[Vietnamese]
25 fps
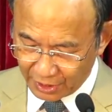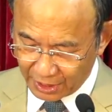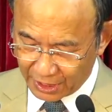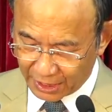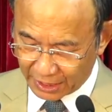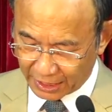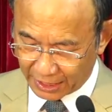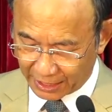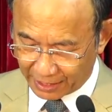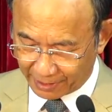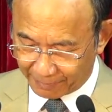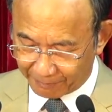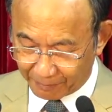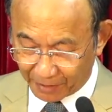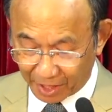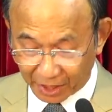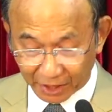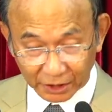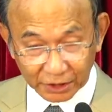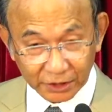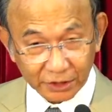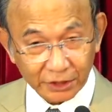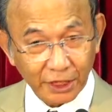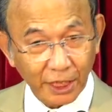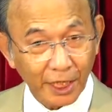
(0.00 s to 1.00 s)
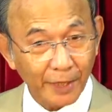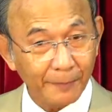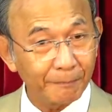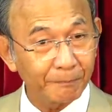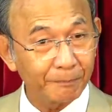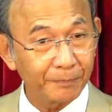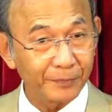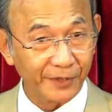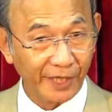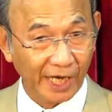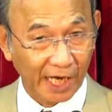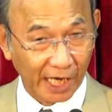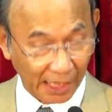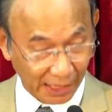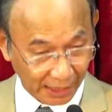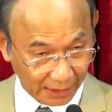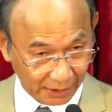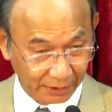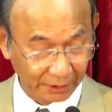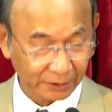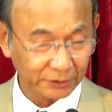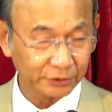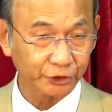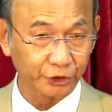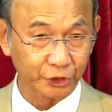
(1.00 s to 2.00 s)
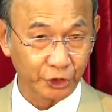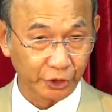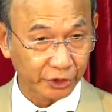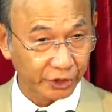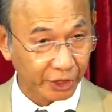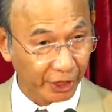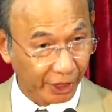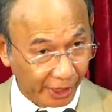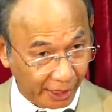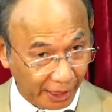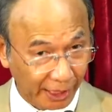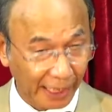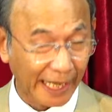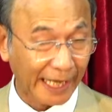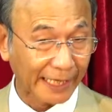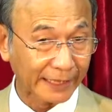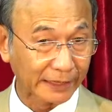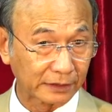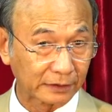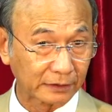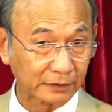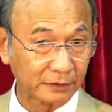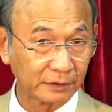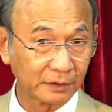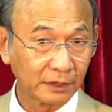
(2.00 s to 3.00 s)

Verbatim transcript: là mình tiếp nhận sự thiện lành,